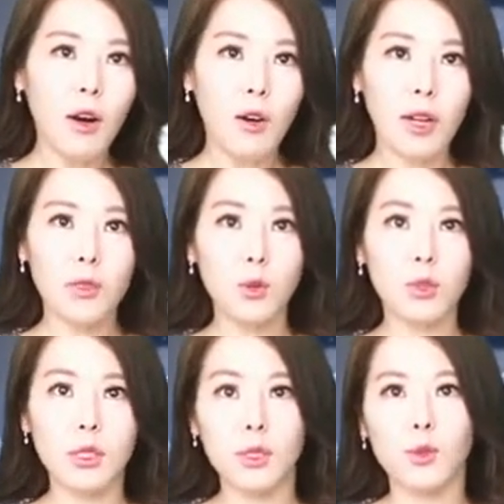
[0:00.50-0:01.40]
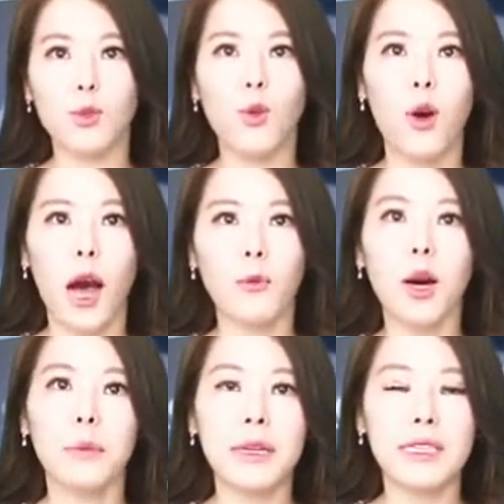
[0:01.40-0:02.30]
거래소 실수로
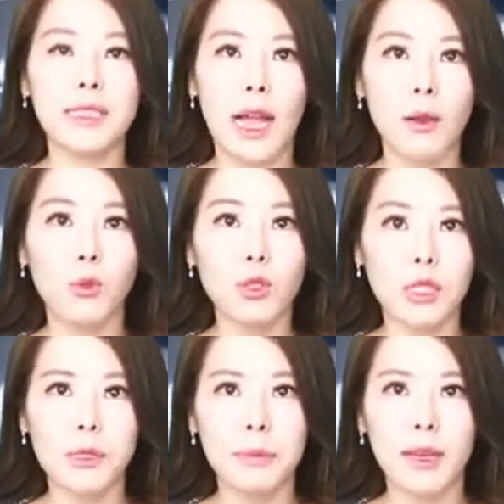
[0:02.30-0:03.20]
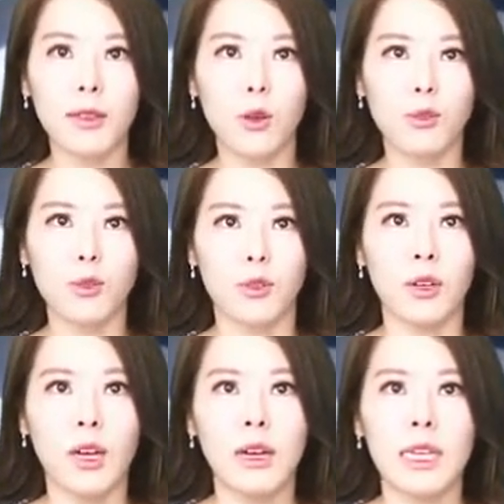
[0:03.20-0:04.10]
암호화폐를 잘못 지급한 경우
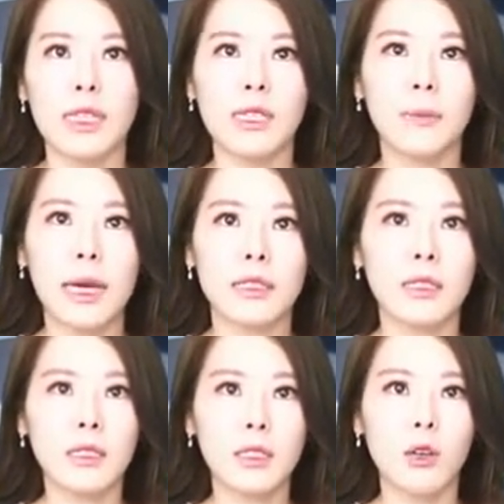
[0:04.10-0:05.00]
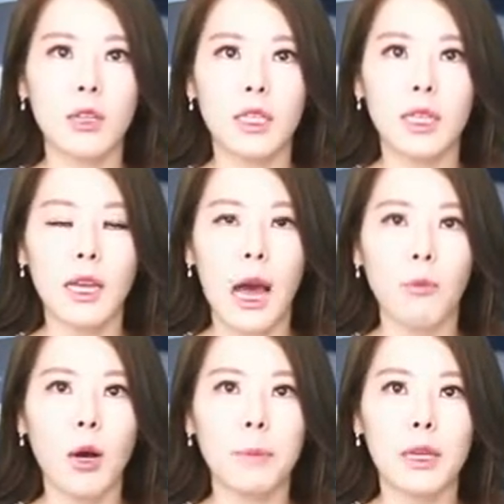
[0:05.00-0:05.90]
이를 받은 특정인이
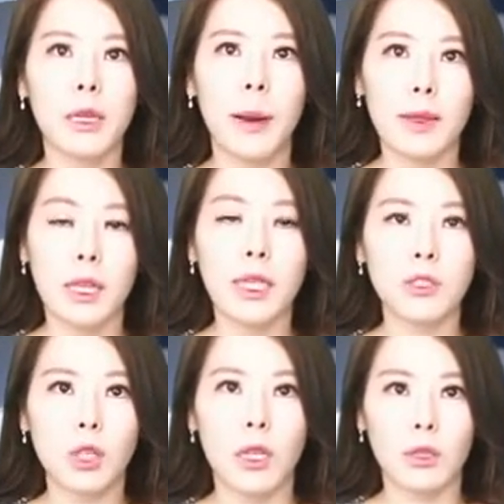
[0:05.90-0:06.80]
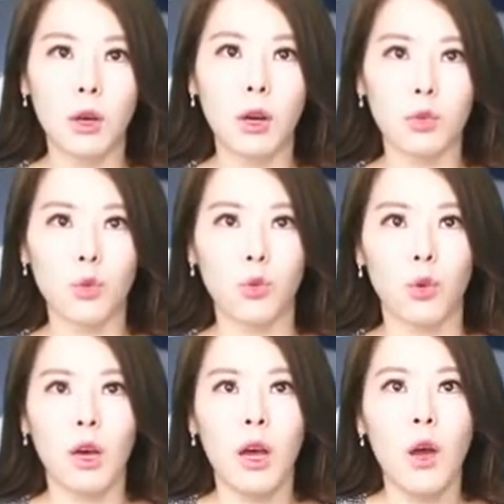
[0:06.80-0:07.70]
암호화폐를 반환하지 않더라도
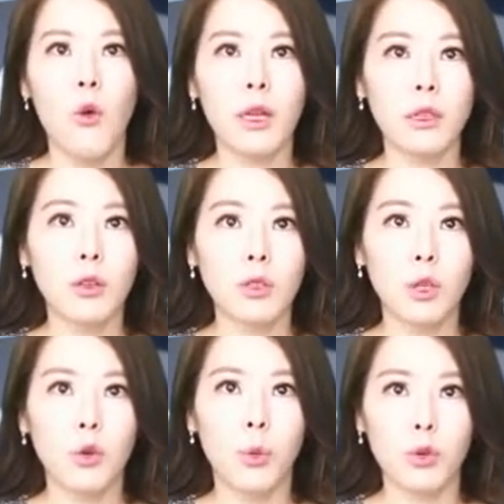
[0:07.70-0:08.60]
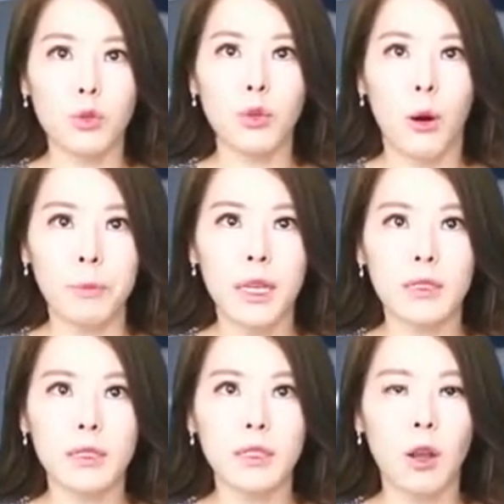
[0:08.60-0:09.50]
횡령죄로 볼 수
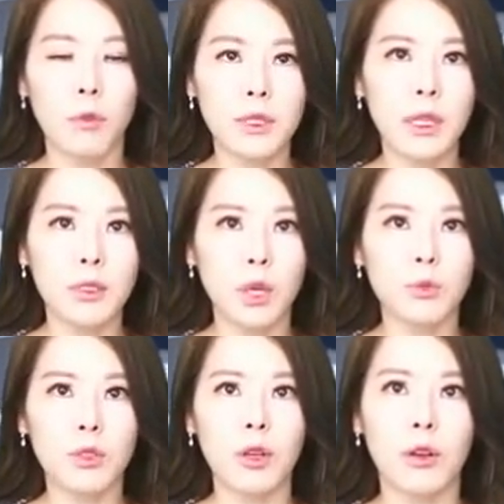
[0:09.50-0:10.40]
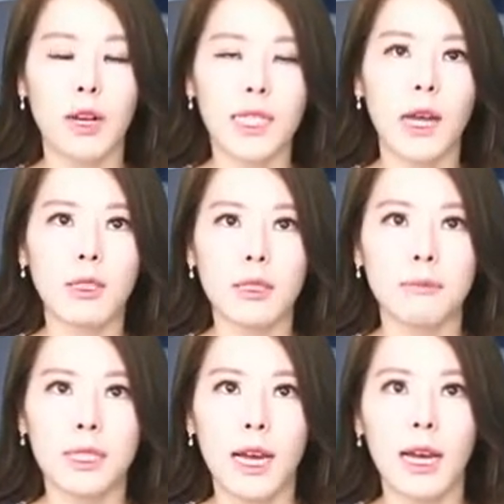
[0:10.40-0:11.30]
없다는 검찰 처분 결과가
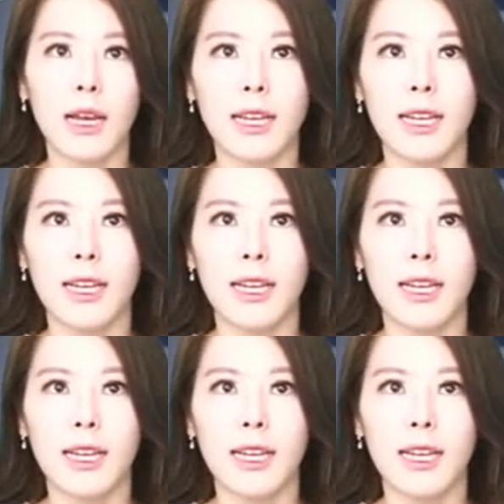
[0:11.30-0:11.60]
나왔습니다.